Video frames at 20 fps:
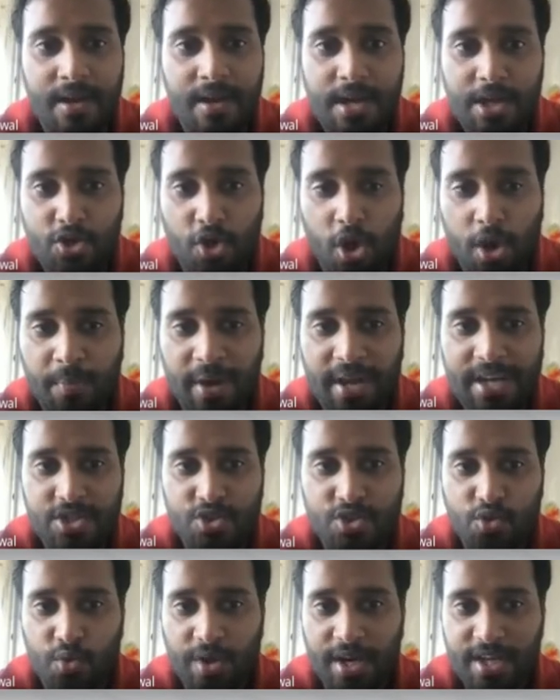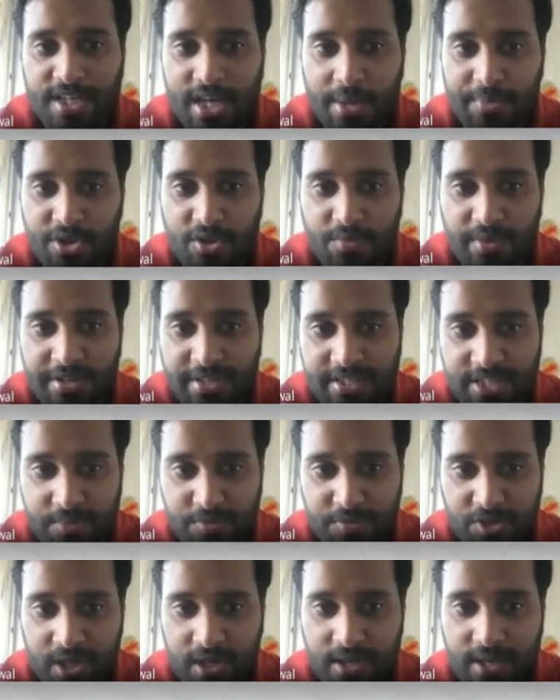टॉट बाय स्टूडेंट जहाँ पे तुमने
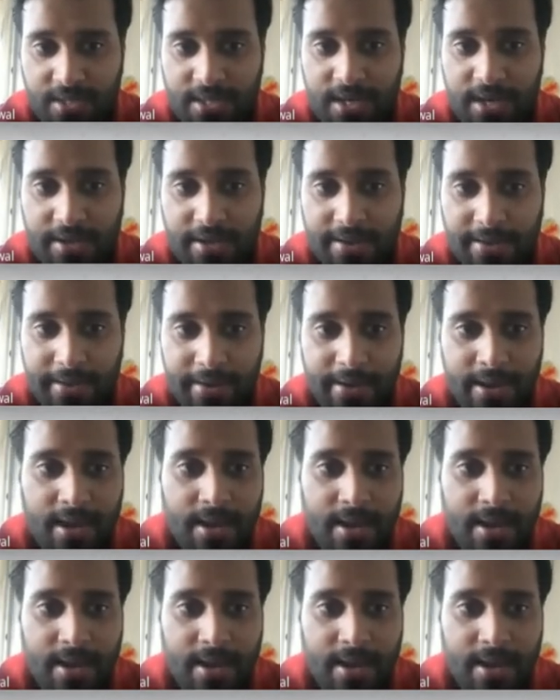डिस्क्रिप्शन लिखा था आ गया है